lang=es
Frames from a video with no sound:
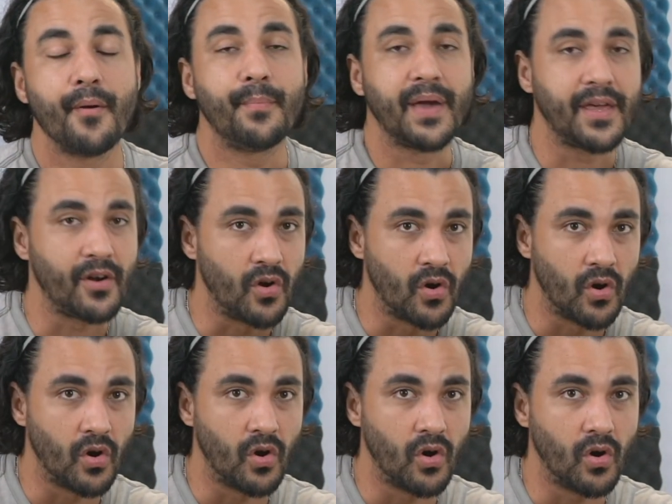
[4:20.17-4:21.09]

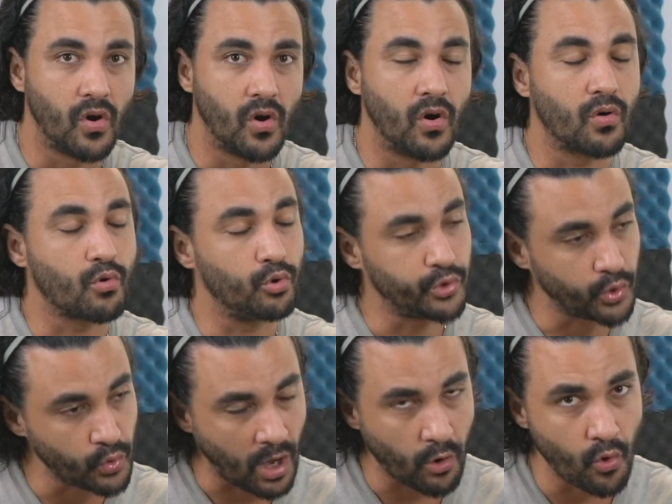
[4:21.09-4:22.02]
Pero
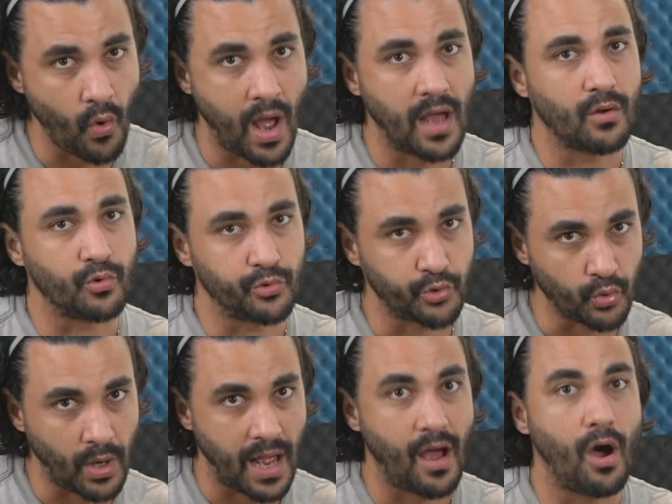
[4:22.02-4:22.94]
cultura Cuba,
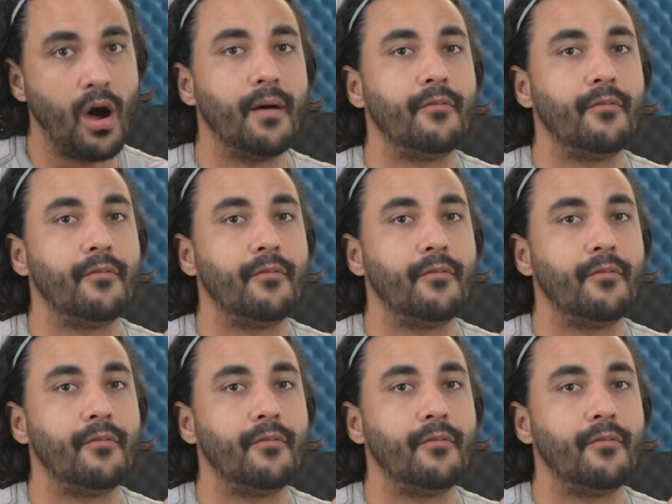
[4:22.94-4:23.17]
cultura,